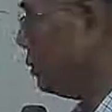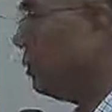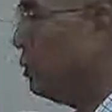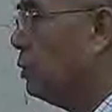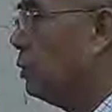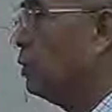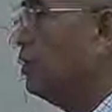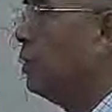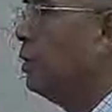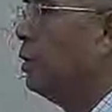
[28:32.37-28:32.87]
一九，
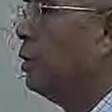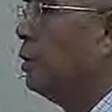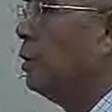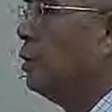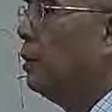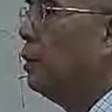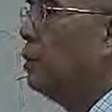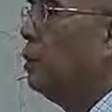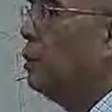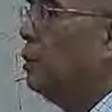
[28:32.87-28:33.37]

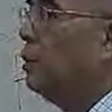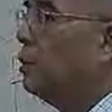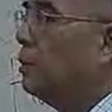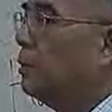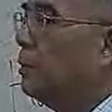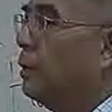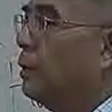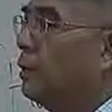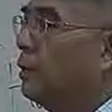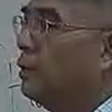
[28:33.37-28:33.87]

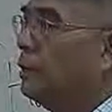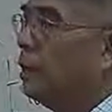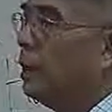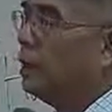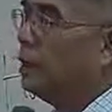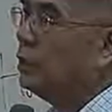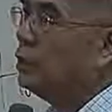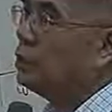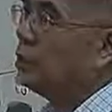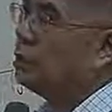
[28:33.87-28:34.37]
是吧？零
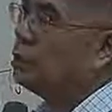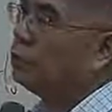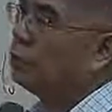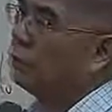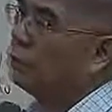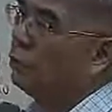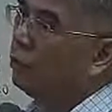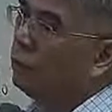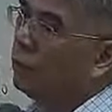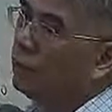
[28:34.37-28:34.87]
点一七一
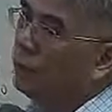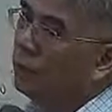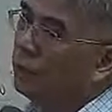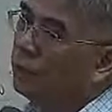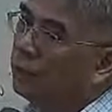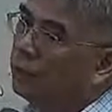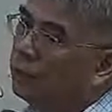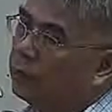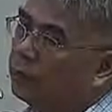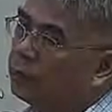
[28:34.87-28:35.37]
九的话
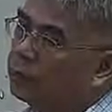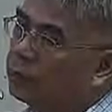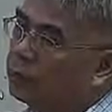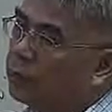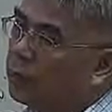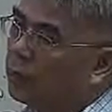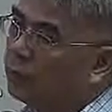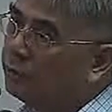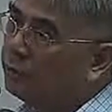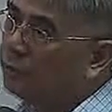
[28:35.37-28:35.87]
呢，
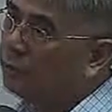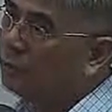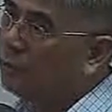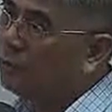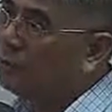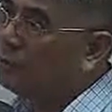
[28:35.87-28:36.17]
是它的 p